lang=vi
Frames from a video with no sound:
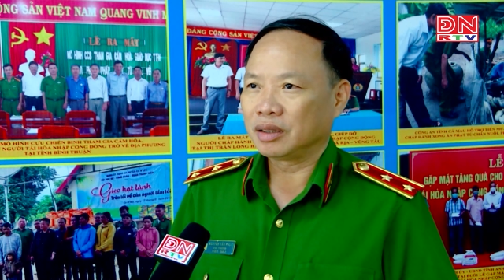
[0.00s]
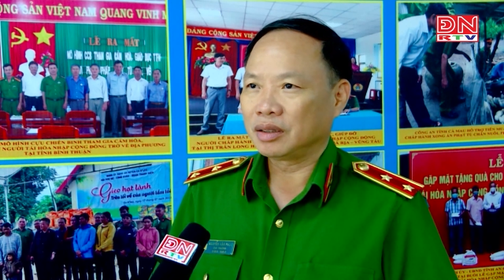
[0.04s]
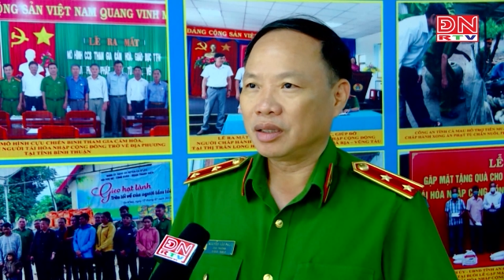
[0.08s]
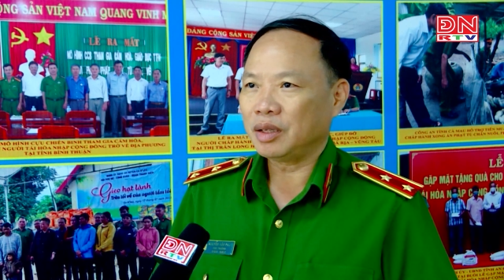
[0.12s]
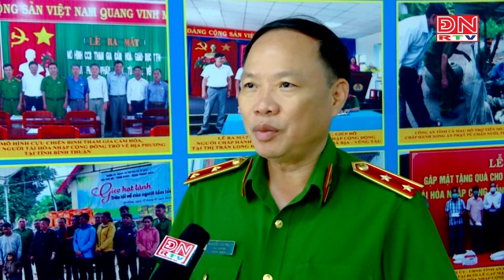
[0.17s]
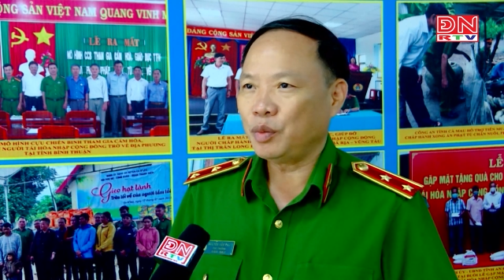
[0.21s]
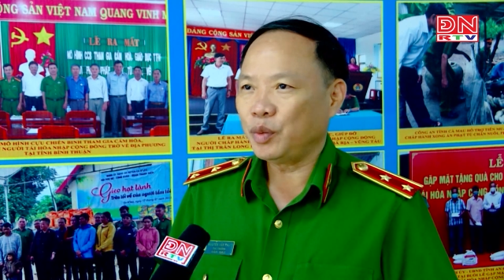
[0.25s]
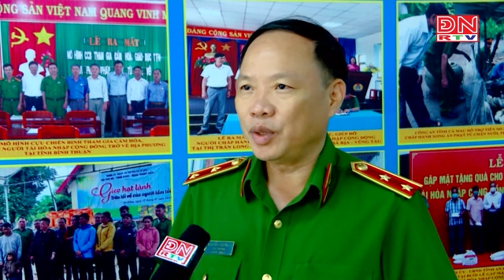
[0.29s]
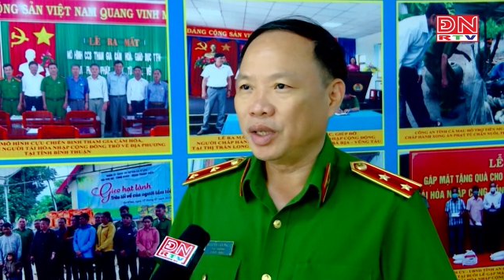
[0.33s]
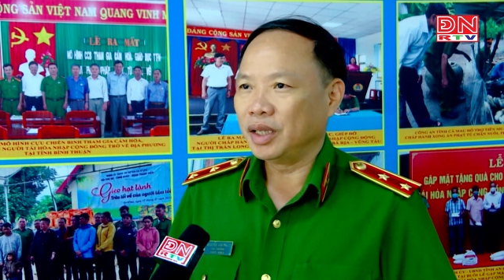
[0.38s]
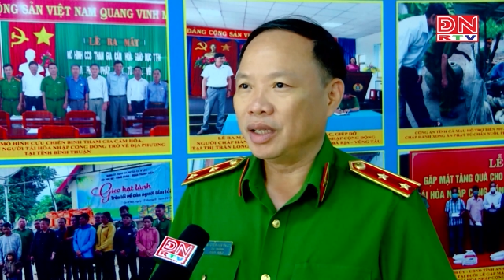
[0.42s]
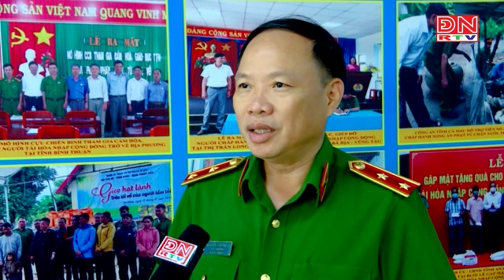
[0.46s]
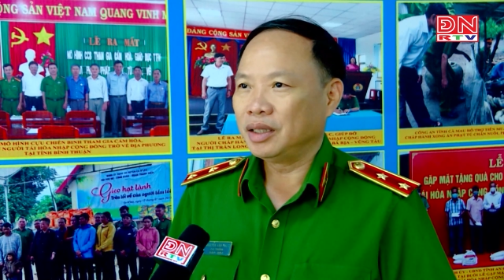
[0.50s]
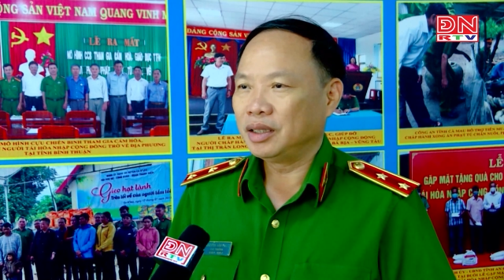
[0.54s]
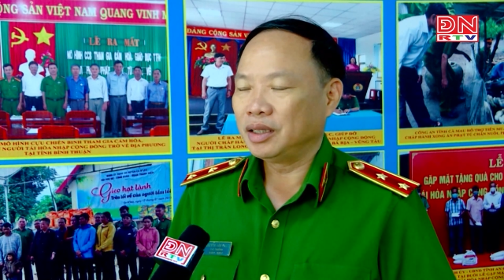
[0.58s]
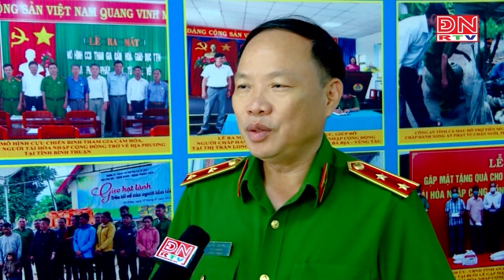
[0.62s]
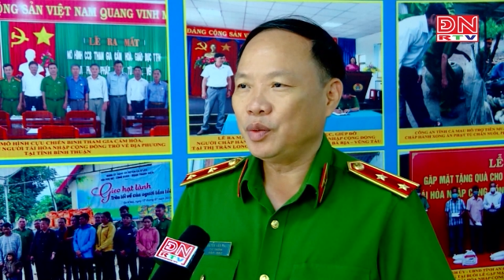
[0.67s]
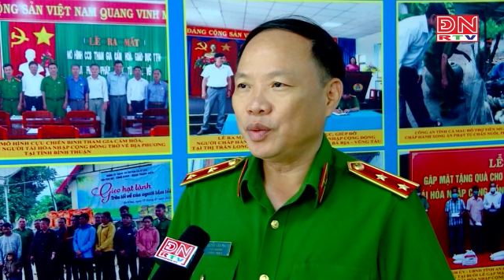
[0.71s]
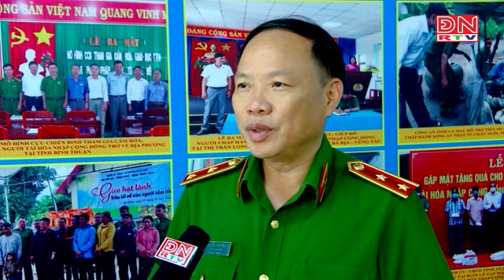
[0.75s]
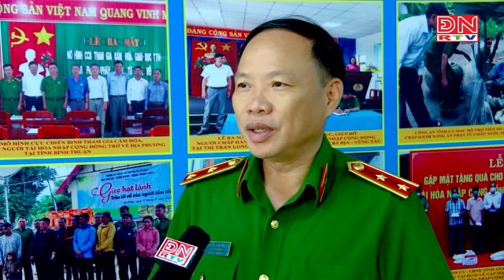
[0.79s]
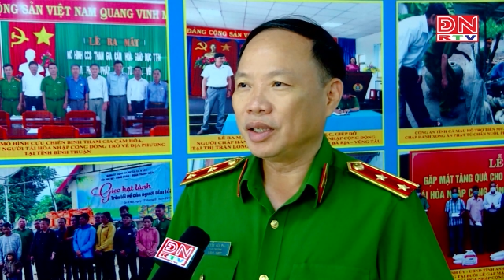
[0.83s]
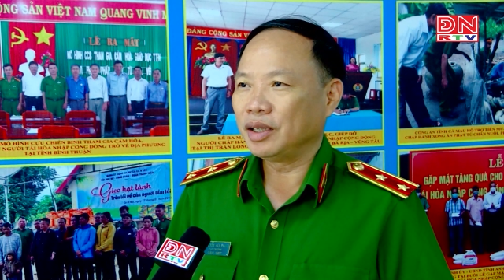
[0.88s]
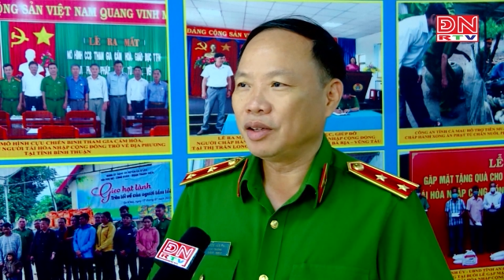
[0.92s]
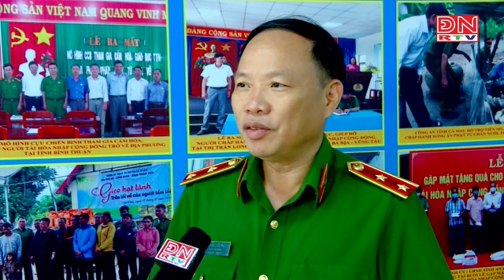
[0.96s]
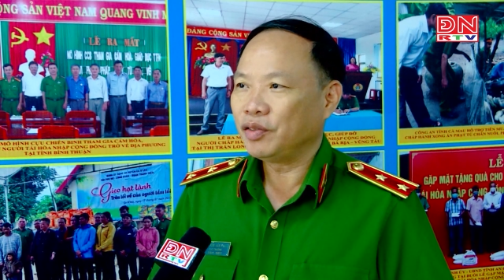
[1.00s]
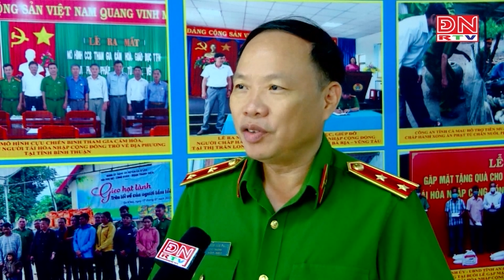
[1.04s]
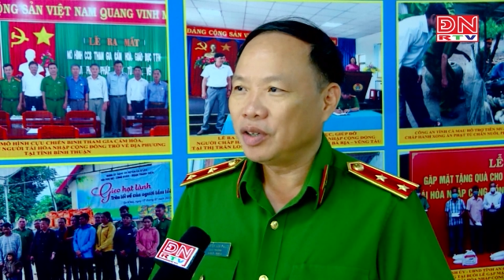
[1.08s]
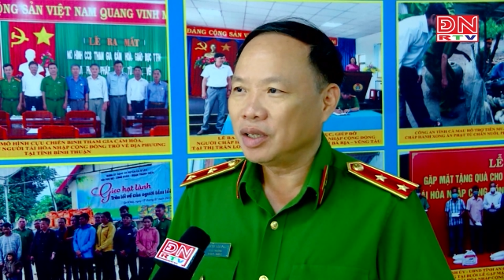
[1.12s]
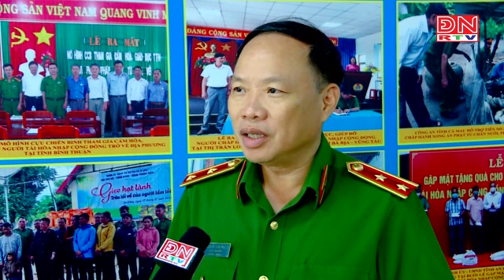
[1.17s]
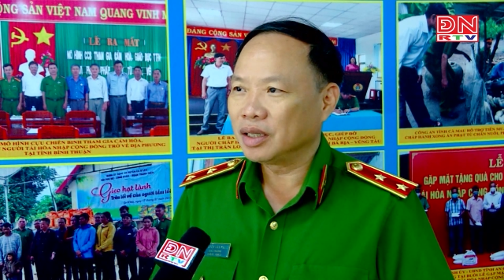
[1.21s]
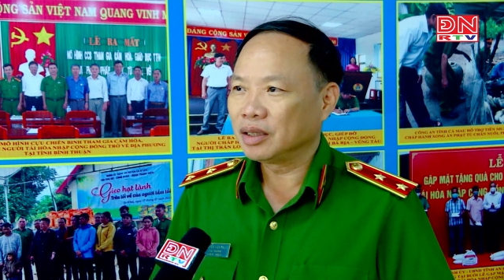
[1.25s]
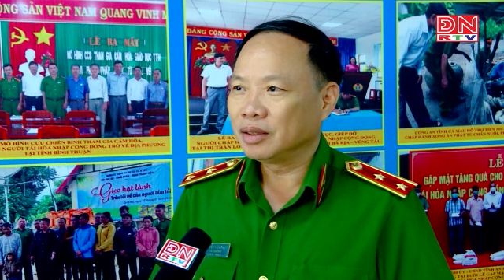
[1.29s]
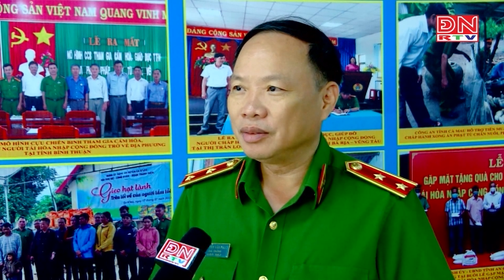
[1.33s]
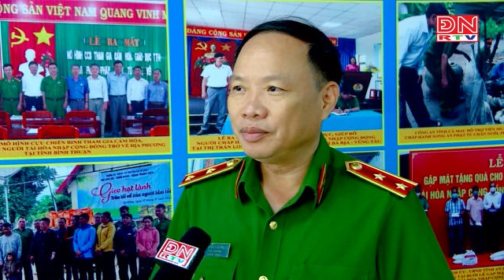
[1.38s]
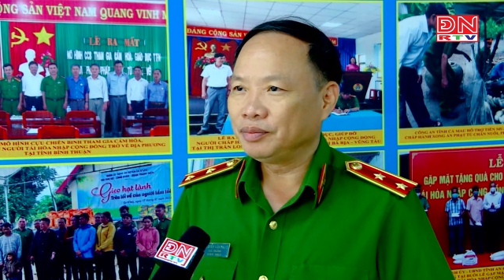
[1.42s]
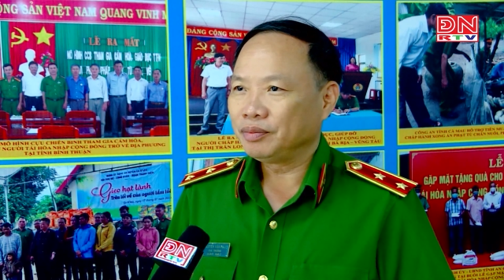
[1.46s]
cấp ủy chính quyền địa
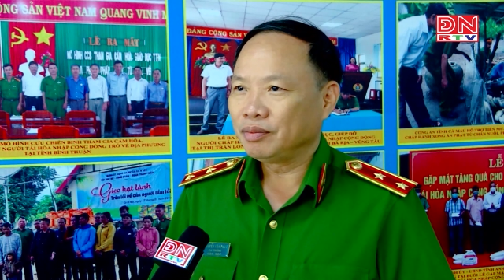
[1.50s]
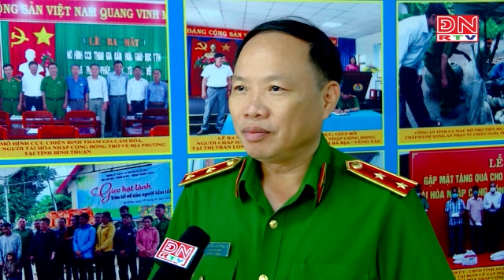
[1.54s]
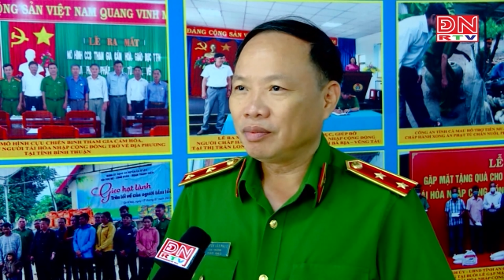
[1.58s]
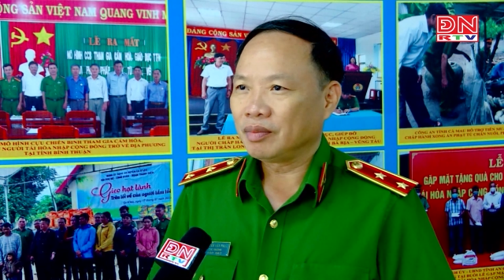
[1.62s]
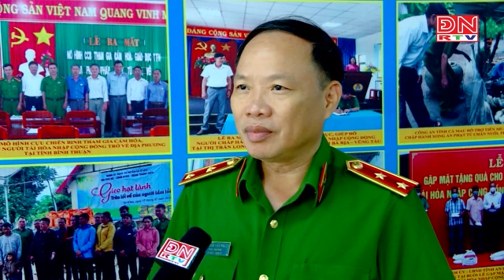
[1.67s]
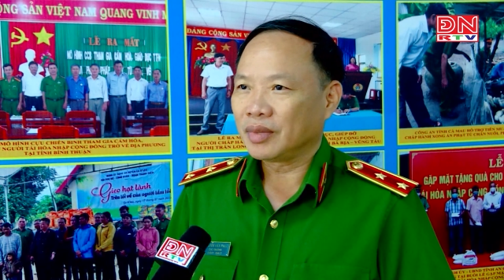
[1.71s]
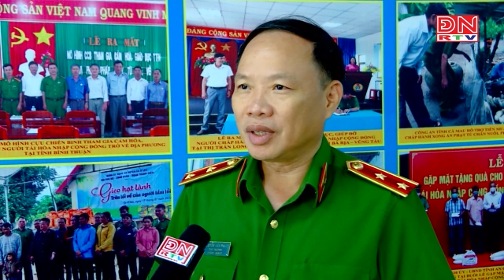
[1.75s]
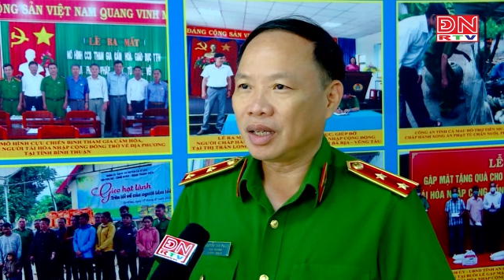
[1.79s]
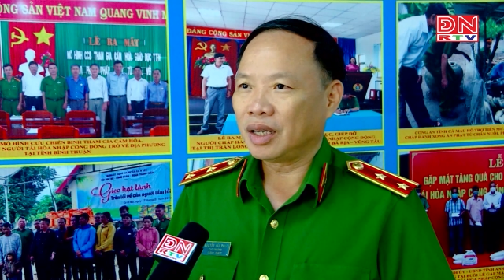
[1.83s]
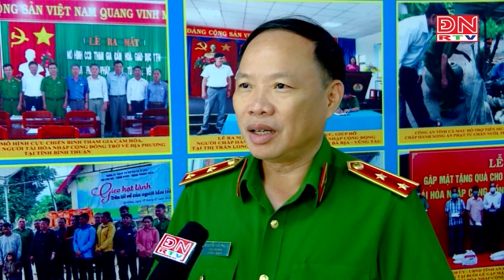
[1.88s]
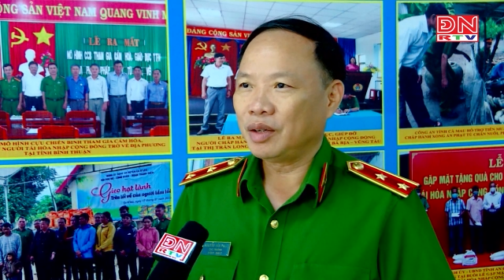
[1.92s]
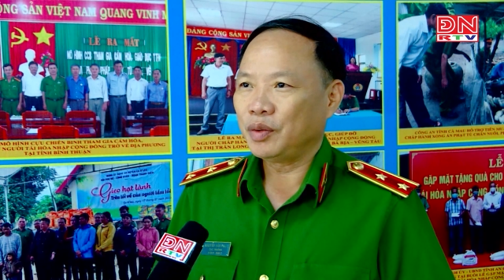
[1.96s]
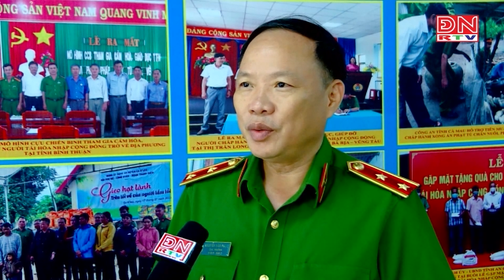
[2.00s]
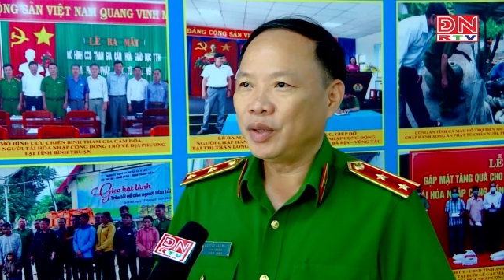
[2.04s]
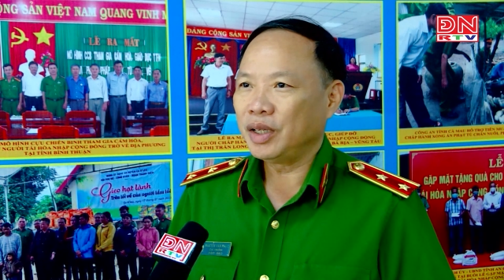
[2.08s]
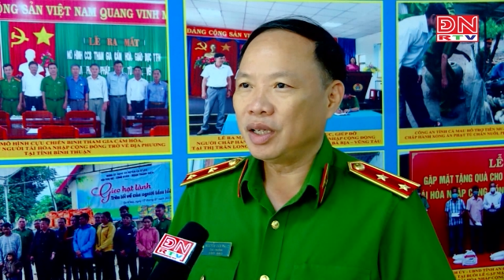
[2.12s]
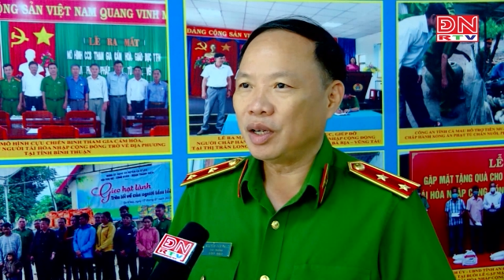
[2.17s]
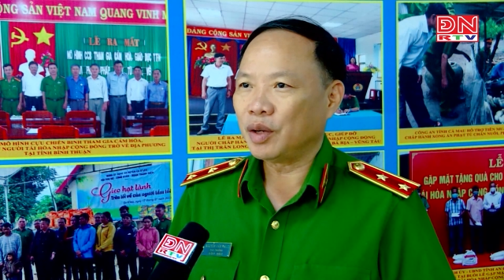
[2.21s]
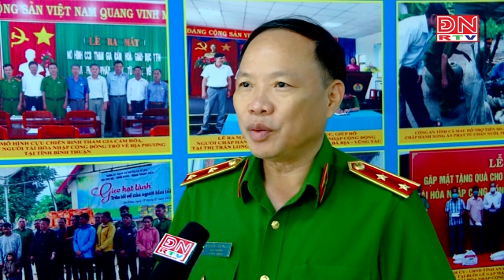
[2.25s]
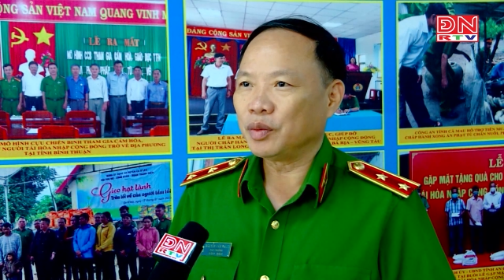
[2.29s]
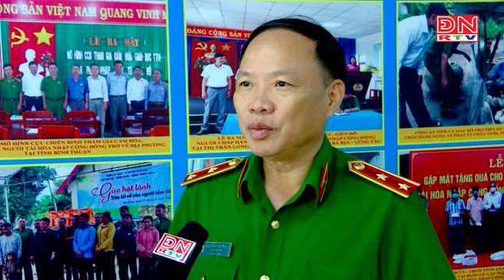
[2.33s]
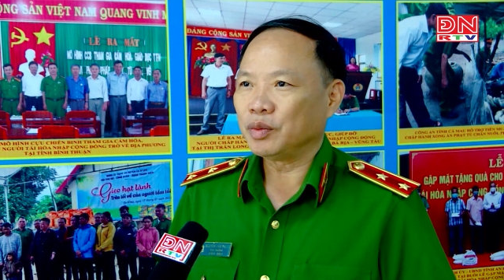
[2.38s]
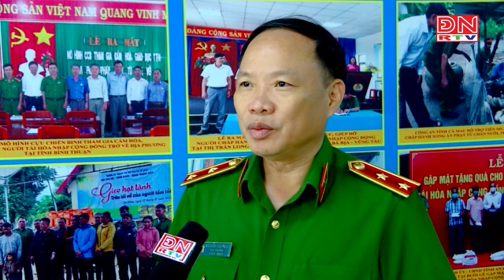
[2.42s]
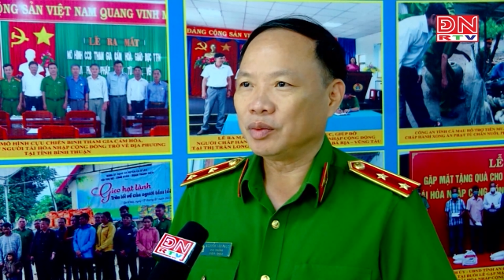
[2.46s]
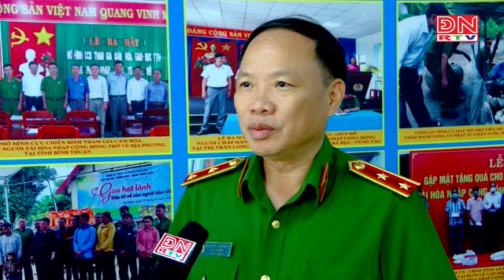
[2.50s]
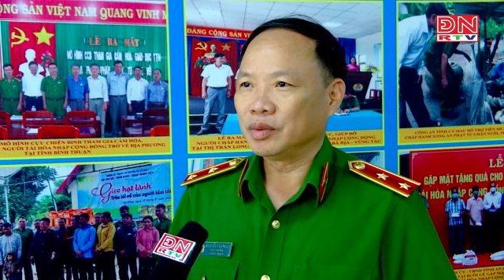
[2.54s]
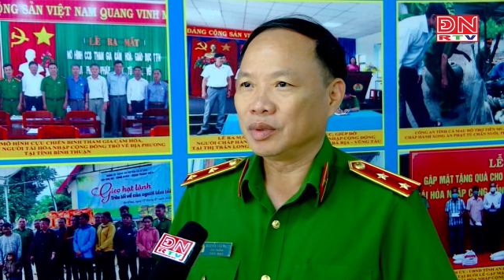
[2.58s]
phương đã huy động